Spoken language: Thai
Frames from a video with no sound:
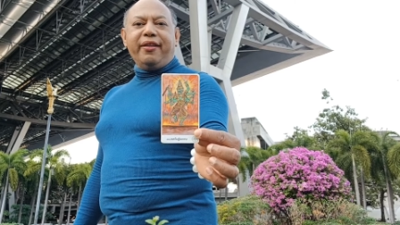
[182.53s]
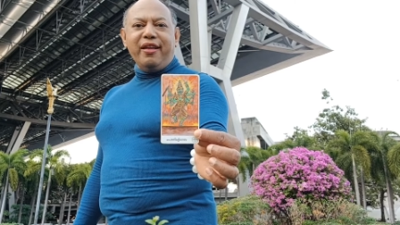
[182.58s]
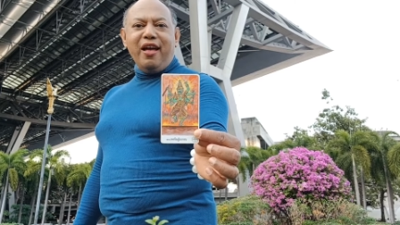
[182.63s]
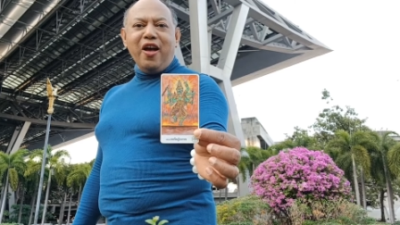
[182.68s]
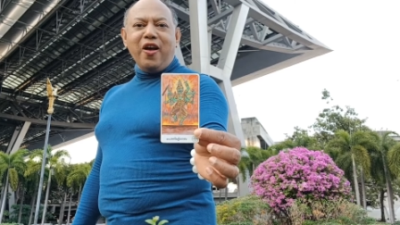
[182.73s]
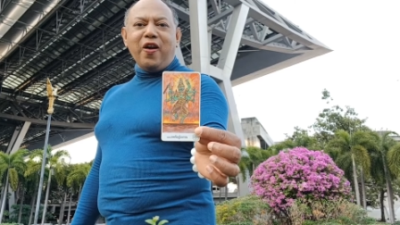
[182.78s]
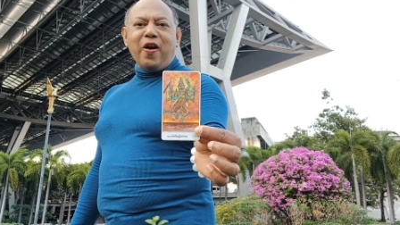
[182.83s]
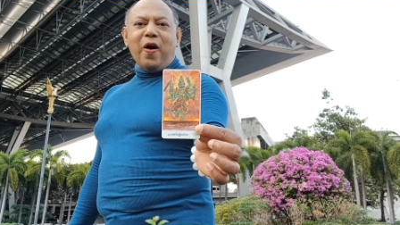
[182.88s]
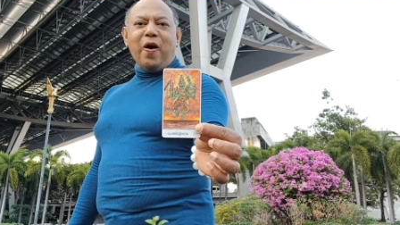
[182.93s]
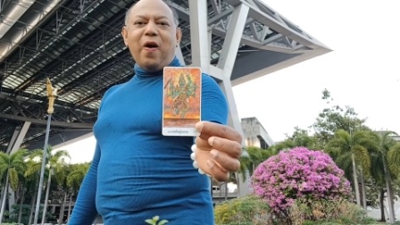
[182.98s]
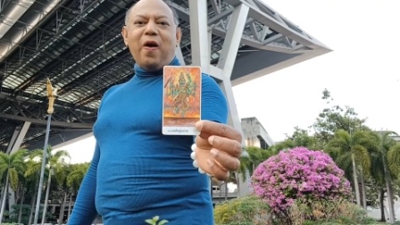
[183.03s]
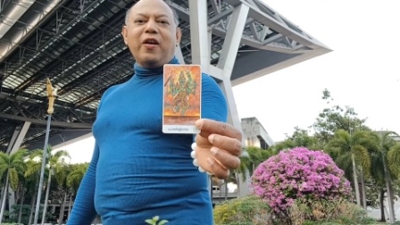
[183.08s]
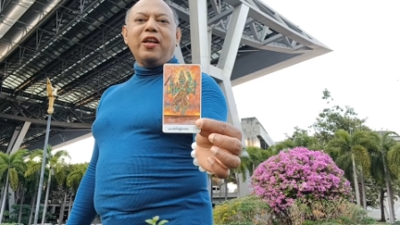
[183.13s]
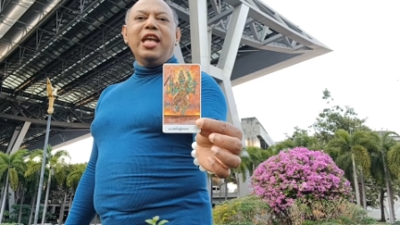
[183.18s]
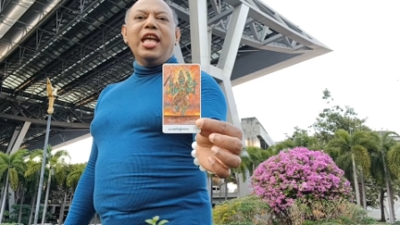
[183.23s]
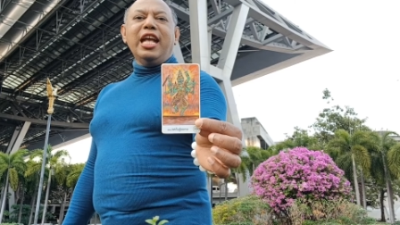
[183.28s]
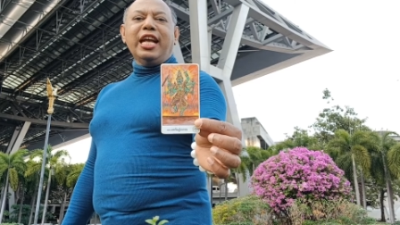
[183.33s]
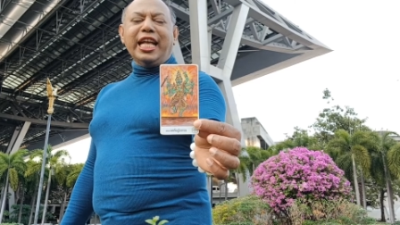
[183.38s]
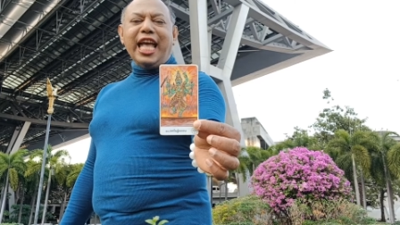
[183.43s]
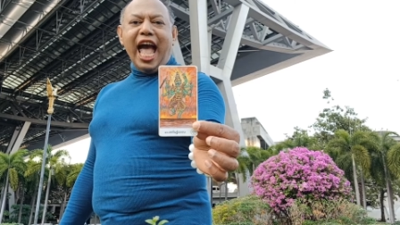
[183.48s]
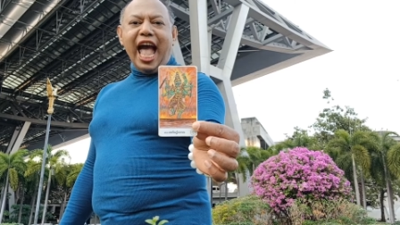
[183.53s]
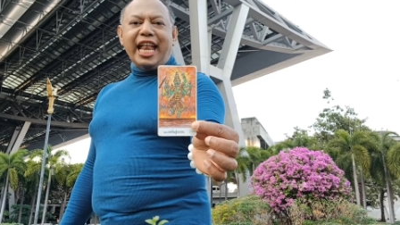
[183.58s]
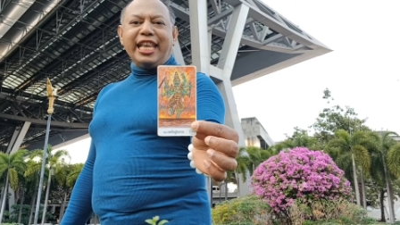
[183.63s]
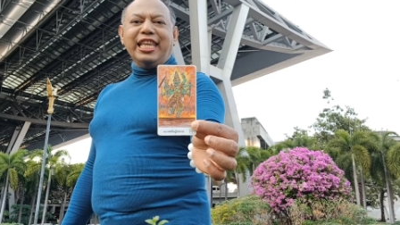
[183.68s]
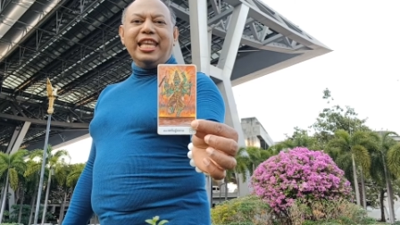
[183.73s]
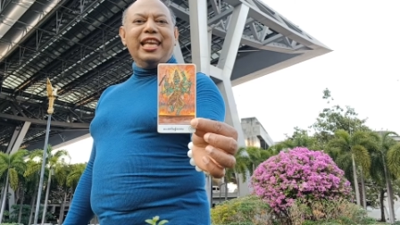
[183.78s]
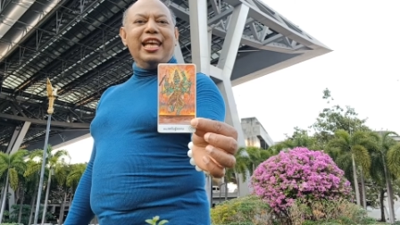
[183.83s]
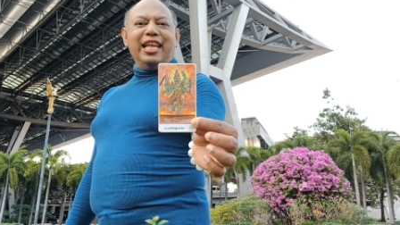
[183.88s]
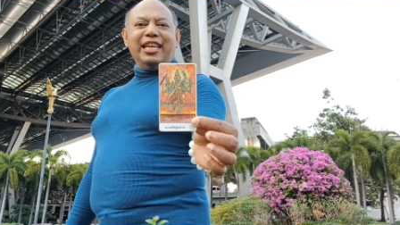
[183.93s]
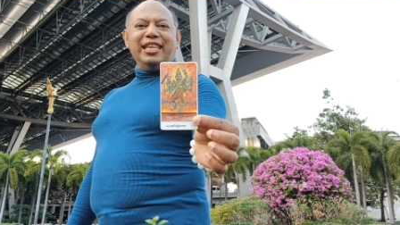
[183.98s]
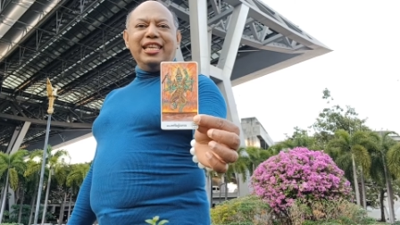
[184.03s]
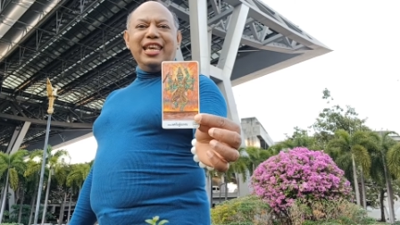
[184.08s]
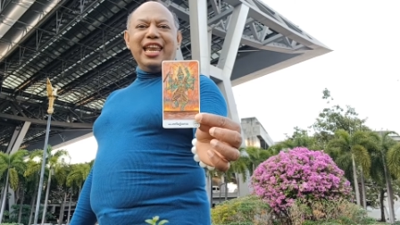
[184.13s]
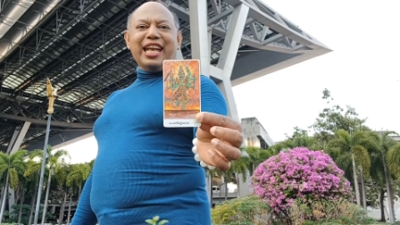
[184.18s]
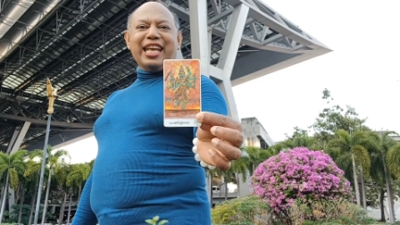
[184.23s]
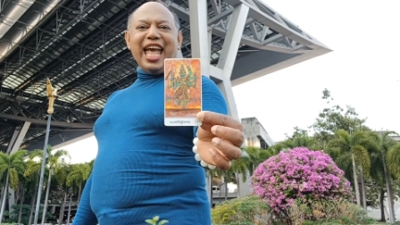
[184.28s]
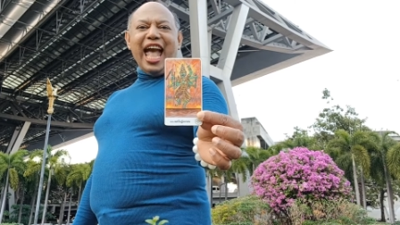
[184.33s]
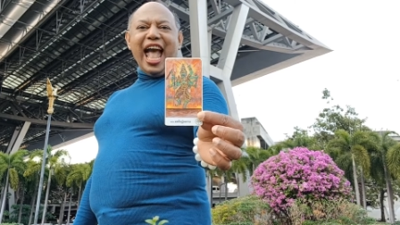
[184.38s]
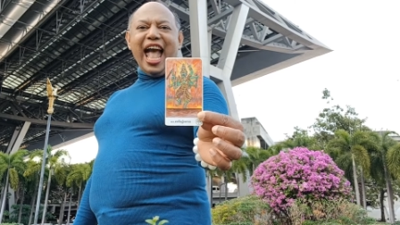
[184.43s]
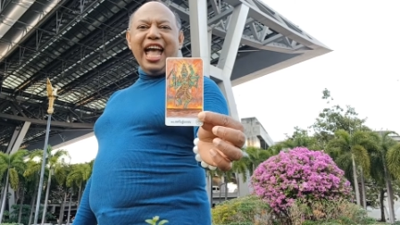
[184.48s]
เรื่องของการเงินนะ
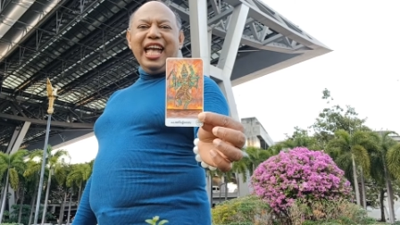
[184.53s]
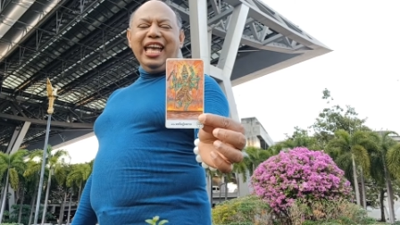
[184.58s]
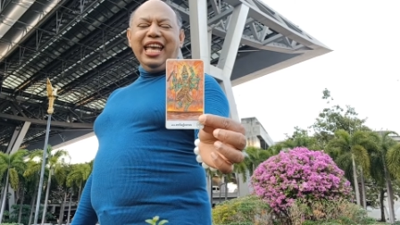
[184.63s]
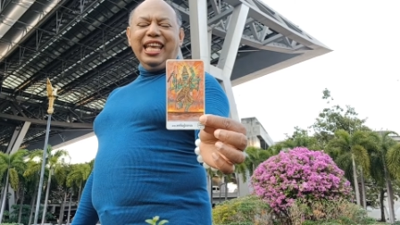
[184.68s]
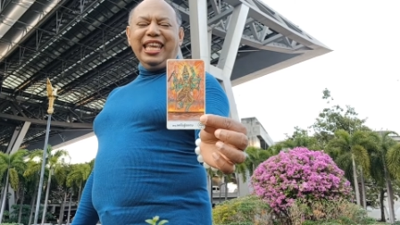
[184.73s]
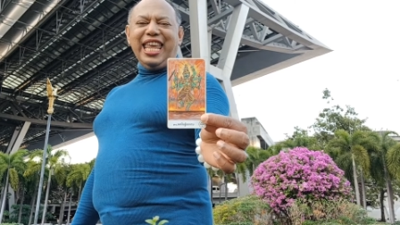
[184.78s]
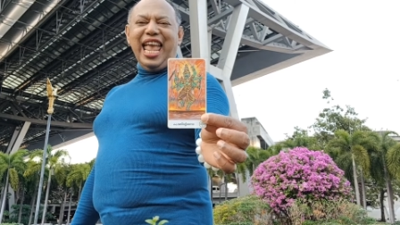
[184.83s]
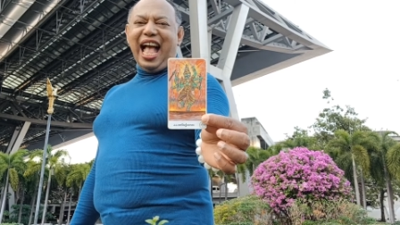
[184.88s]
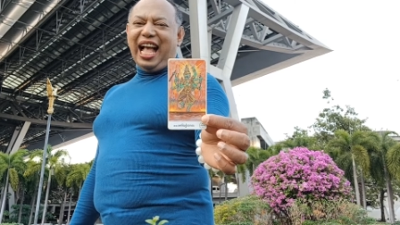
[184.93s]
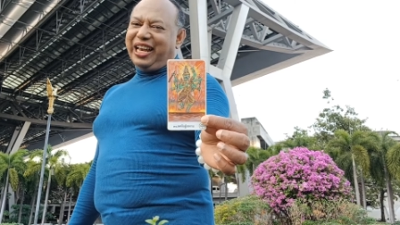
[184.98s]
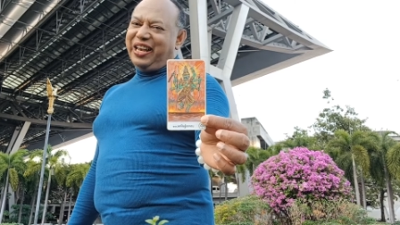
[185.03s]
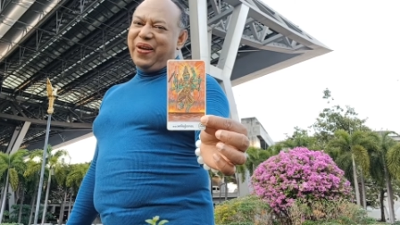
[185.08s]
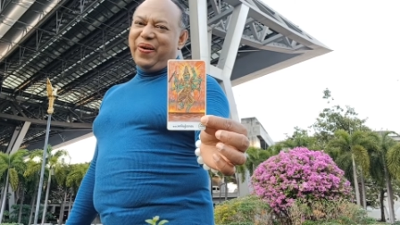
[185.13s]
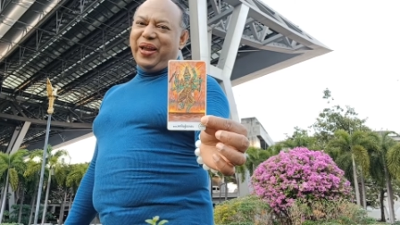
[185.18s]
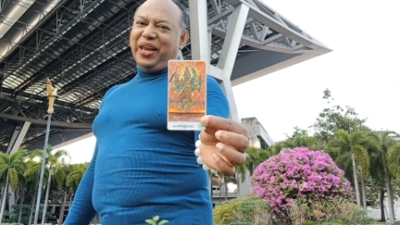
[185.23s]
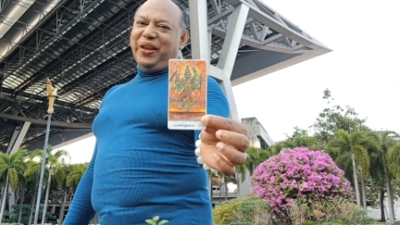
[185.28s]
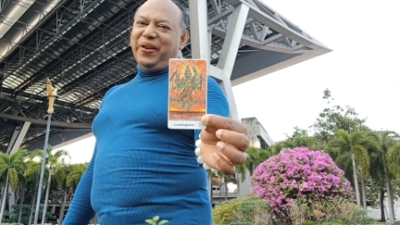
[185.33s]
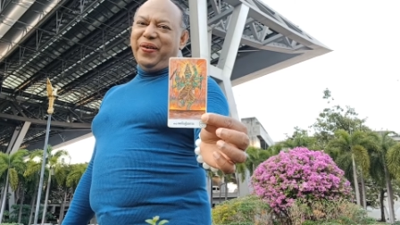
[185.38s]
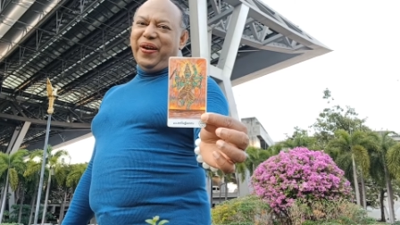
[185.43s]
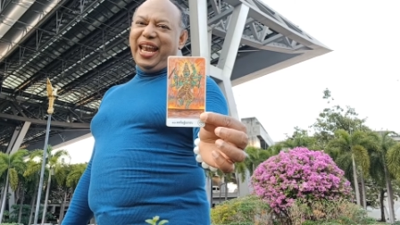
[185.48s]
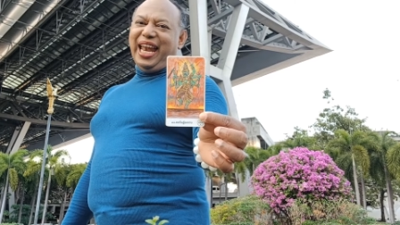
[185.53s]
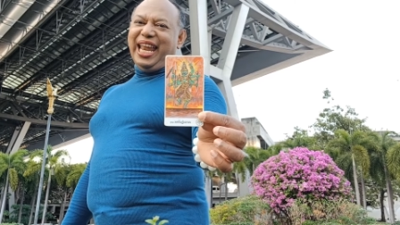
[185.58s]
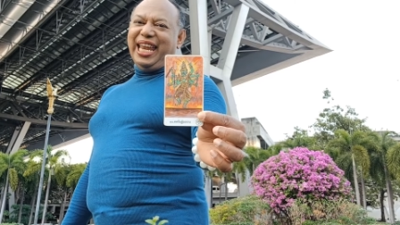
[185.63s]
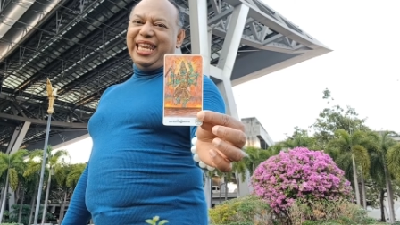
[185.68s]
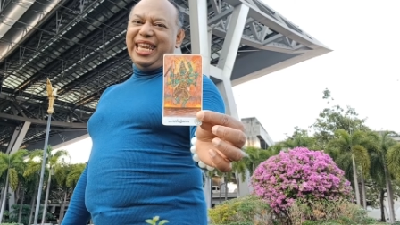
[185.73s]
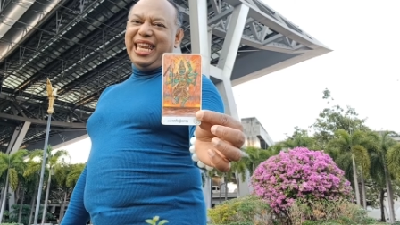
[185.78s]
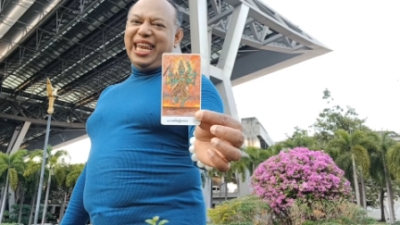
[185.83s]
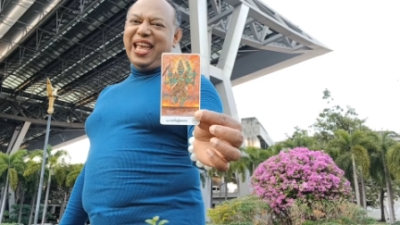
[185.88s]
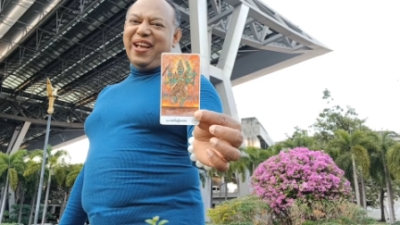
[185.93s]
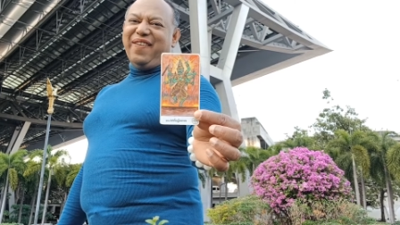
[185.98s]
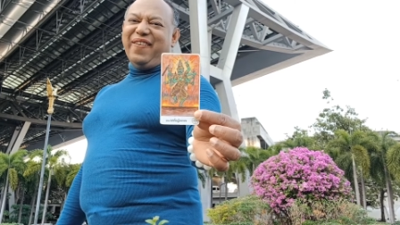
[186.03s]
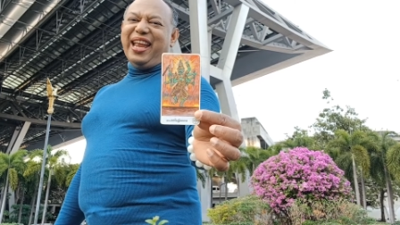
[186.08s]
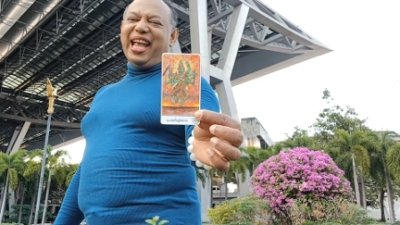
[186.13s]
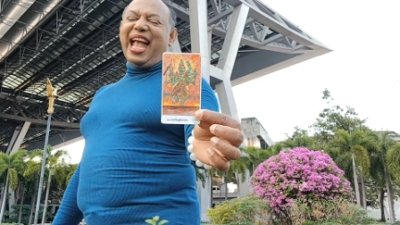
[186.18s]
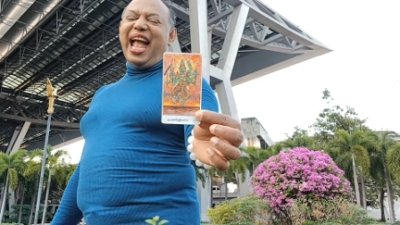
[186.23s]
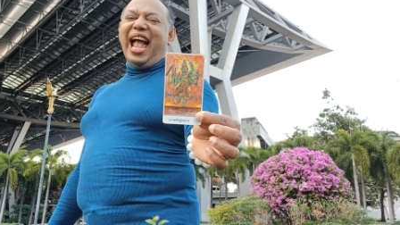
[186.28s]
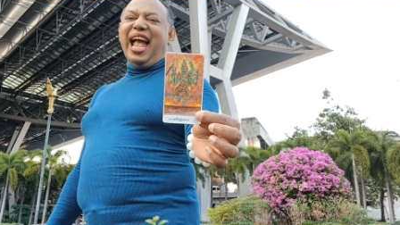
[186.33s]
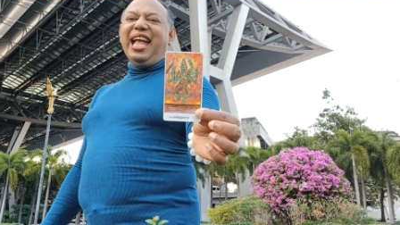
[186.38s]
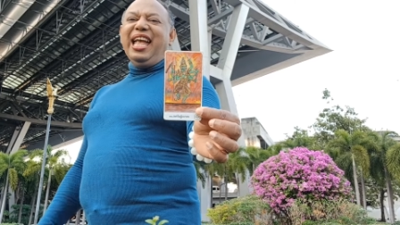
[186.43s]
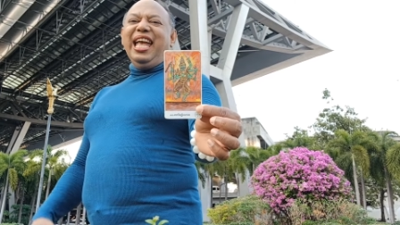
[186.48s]
คะ อย่างโดยด่วนเลยทีเดียวนะ
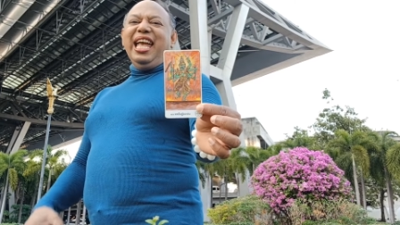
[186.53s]
คะ